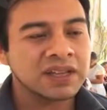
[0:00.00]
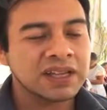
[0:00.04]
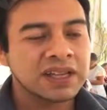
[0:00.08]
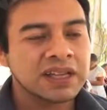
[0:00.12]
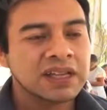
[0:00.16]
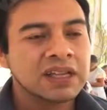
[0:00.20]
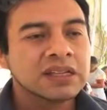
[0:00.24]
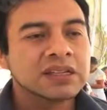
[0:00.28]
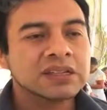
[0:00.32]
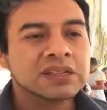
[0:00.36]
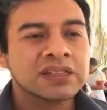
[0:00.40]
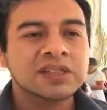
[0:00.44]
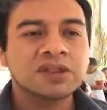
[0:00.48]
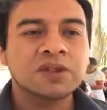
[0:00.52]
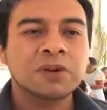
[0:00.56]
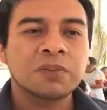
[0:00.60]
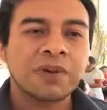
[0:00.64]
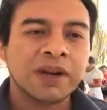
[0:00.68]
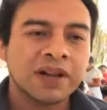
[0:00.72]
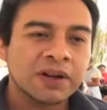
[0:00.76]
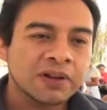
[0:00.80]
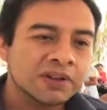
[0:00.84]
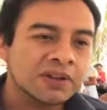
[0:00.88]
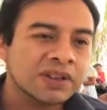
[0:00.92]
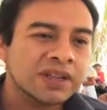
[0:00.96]
de si son
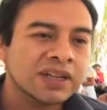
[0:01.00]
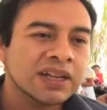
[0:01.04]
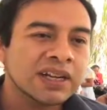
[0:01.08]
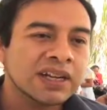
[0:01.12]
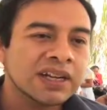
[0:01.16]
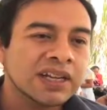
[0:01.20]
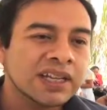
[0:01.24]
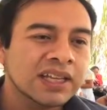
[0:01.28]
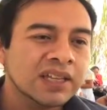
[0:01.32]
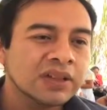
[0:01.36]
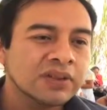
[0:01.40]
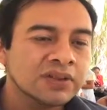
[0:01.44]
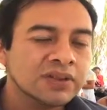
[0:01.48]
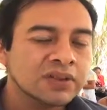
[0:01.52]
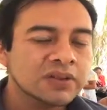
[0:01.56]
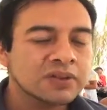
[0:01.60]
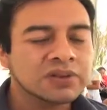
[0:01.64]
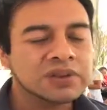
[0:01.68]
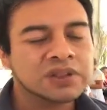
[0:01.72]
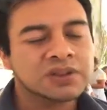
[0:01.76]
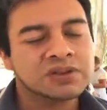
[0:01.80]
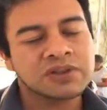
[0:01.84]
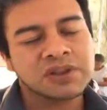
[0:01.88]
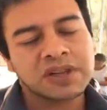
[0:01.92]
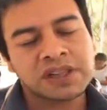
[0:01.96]
para contener líquidos o
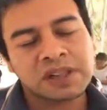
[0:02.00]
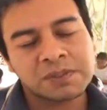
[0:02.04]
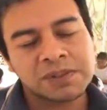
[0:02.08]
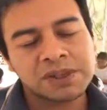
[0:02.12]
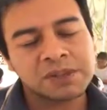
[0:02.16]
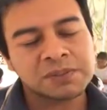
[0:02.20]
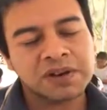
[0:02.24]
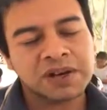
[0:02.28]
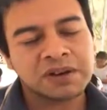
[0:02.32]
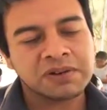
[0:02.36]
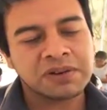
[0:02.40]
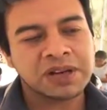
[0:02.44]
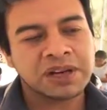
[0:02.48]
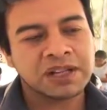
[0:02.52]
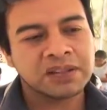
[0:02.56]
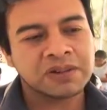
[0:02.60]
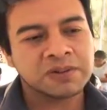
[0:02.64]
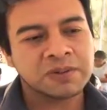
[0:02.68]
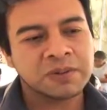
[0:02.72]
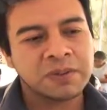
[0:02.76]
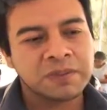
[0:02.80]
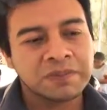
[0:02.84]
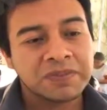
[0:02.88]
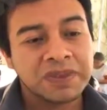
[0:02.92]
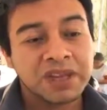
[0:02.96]
si son nada más para
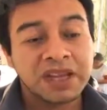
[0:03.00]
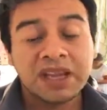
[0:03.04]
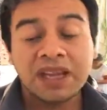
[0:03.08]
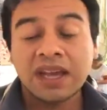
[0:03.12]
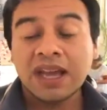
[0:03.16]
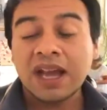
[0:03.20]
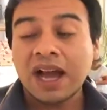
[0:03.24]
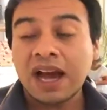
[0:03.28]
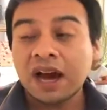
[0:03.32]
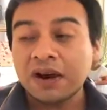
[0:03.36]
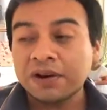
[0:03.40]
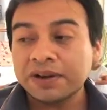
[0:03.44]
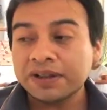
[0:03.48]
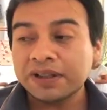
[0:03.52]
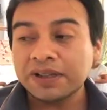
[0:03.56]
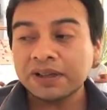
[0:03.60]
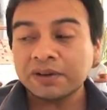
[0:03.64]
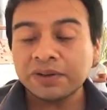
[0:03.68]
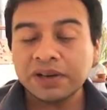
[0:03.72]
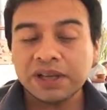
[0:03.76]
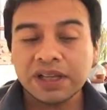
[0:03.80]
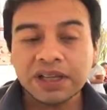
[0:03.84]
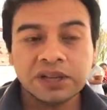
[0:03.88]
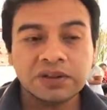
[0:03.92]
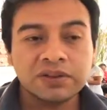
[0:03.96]
ornato. Ahorita
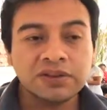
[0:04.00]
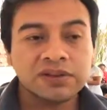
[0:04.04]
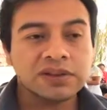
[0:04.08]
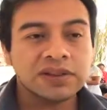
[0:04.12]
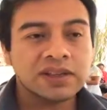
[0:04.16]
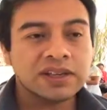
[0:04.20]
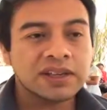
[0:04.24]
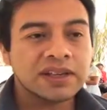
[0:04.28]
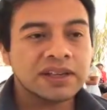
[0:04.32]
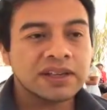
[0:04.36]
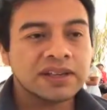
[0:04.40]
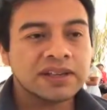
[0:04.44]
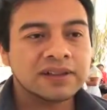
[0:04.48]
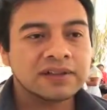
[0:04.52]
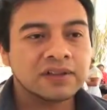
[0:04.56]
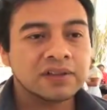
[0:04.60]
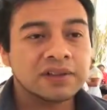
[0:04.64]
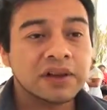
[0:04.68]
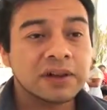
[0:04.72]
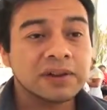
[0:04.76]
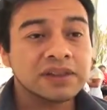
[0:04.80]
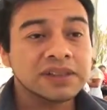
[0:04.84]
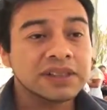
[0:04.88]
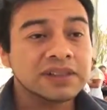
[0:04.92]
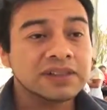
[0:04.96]
con ellos, eh,
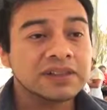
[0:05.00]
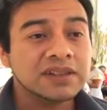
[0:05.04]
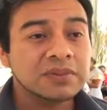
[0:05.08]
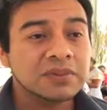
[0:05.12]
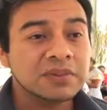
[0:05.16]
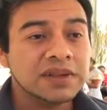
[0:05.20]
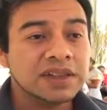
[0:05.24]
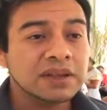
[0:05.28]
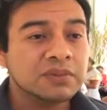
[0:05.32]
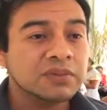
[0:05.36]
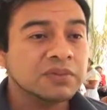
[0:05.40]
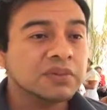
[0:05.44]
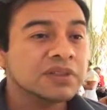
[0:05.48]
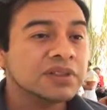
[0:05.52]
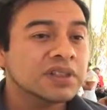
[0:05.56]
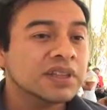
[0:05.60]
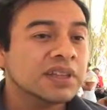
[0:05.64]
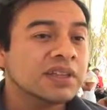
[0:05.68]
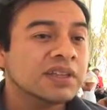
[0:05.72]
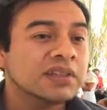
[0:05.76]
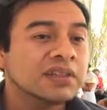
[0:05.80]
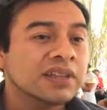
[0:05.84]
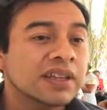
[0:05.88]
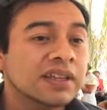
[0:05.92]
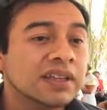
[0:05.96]
una vez que terminemos
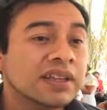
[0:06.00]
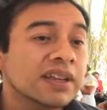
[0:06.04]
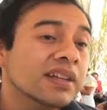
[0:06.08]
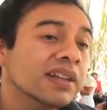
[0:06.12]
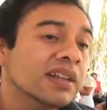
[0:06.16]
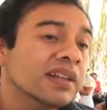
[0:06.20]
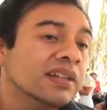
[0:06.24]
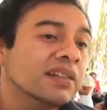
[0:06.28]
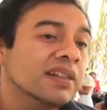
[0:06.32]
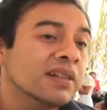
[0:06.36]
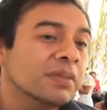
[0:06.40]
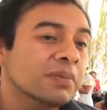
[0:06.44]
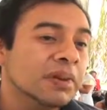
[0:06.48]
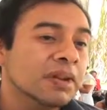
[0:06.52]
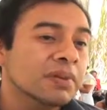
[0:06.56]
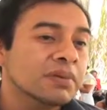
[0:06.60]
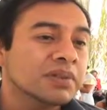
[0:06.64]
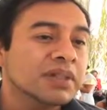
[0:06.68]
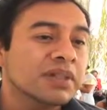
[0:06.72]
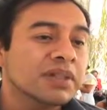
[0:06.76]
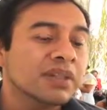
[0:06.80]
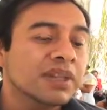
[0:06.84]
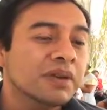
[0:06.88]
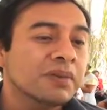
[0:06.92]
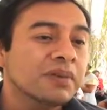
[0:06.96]
el taller que
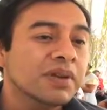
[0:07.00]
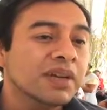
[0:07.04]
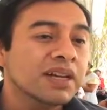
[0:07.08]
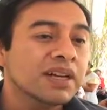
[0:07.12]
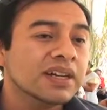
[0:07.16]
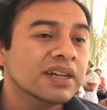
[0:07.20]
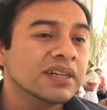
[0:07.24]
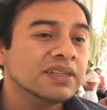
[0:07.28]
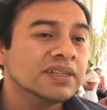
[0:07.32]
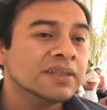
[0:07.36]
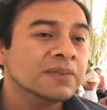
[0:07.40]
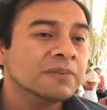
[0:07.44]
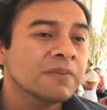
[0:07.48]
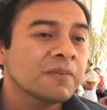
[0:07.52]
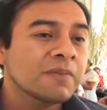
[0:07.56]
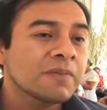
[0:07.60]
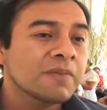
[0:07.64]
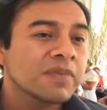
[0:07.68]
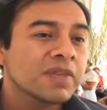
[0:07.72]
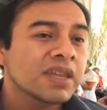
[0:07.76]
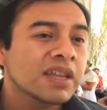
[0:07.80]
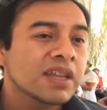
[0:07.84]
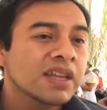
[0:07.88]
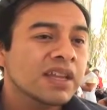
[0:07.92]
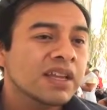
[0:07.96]
terminamos el día viernes,
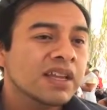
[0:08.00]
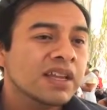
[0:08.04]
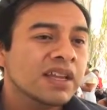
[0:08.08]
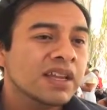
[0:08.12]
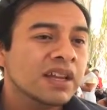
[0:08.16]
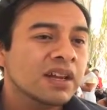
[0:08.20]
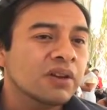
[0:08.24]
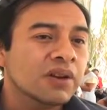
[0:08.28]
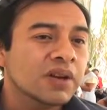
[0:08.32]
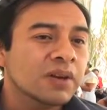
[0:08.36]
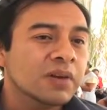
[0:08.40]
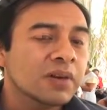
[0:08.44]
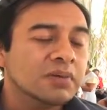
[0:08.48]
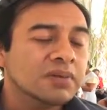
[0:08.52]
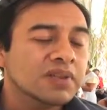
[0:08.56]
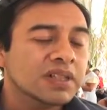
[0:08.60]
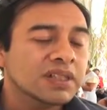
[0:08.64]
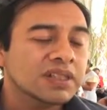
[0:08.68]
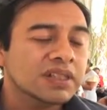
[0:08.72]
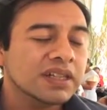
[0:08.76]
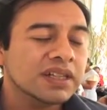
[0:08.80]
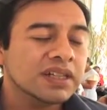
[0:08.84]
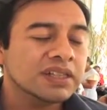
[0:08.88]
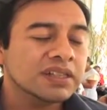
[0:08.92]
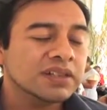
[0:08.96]
eh, lo que vamos a
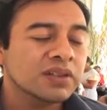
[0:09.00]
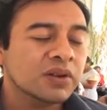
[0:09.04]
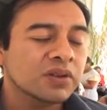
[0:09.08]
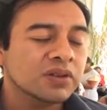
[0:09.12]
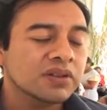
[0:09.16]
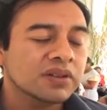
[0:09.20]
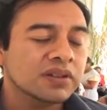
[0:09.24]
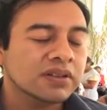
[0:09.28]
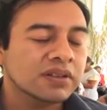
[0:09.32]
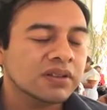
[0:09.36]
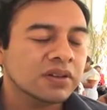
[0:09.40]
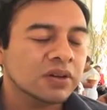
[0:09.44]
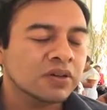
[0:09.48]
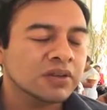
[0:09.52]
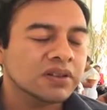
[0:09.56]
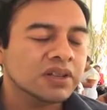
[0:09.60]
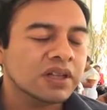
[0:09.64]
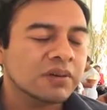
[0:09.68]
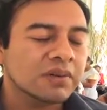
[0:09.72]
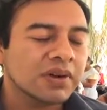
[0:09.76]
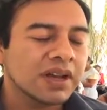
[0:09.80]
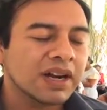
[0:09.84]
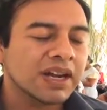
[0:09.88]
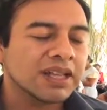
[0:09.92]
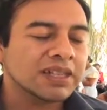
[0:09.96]
hacer es
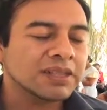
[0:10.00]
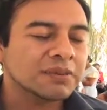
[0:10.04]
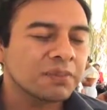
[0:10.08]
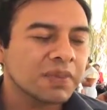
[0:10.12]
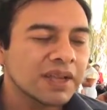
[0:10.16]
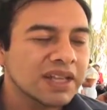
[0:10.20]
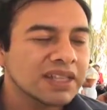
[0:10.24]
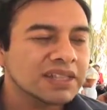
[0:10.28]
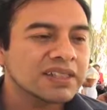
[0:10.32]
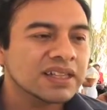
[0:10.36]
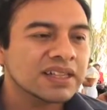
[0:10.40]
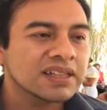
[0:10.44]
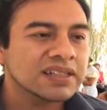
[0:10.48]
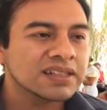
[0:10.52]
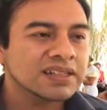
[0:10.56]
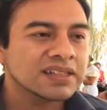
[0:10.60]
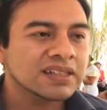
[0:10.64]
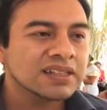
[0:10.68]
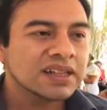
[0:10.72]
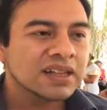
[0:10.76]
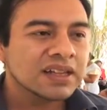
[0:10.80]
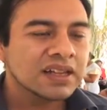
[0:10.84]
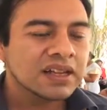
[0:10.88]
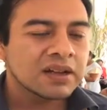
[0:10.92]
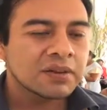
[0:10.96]
conservar las piezas
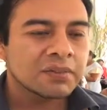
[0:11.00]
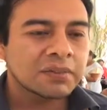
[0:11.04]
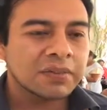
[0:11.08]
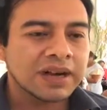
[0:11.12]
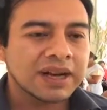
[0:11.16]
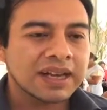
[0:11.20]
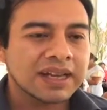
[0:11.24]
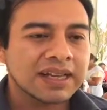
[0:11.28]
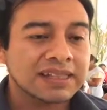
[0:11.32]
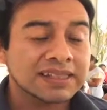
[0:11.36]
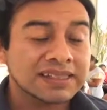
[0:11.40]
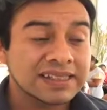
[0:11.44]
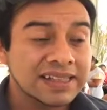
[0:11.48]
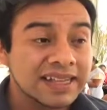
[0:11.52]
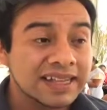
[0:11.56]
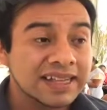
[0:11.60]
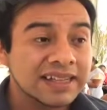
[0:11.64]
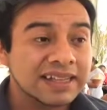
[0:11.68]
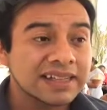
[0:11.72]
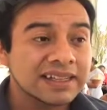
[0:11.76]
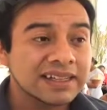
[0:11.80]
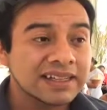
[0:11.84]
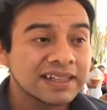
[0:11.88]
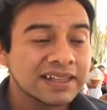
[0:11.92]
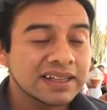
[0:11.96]
para que
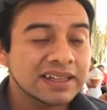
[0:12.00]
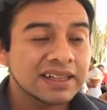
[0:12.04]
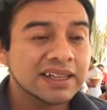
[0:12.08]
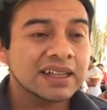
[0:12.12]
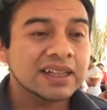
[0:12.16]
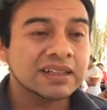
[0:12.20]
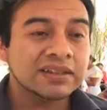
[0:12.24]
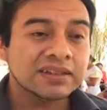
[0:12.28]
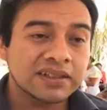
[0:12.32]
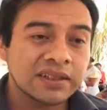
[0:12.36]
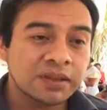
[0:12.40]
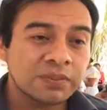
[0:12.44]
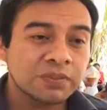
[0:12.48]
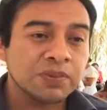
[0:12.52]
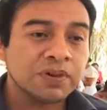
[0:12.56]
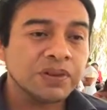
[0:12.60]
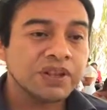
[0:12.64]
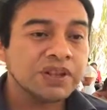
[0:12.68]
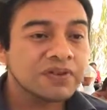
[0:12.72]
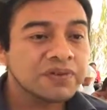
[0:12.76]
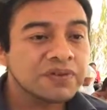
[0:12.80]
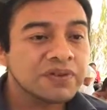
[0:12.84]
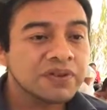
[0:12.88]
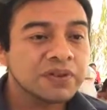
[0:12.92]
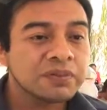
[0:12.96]
sequen en tiempo
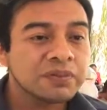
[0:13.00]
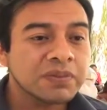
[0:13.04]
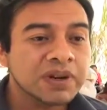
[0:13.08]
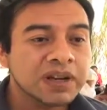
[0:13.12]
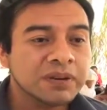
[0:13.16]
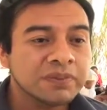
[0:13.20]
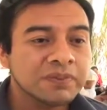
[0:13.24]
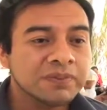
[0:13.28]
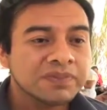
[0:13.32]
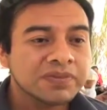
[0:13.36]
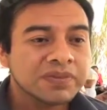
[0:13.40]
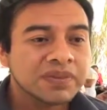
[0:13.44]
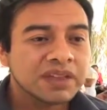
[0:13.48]
y en forma